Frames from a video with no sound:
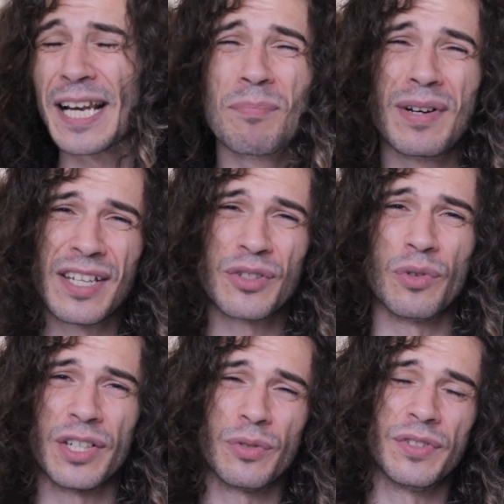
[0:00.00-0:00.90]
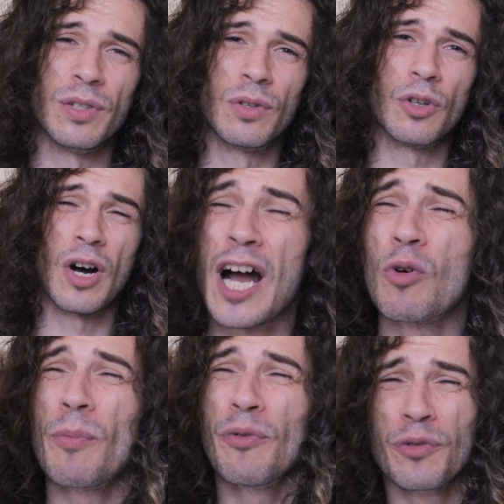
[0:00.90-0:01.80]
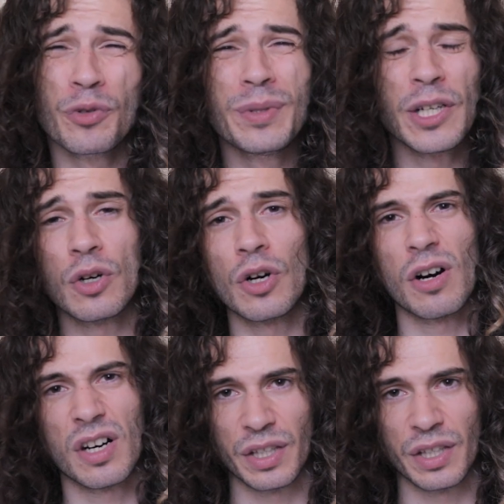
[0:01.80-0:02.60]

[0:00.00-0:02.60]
Quelle place nous reste-t-il encore À quoi pouvons-nous bien encore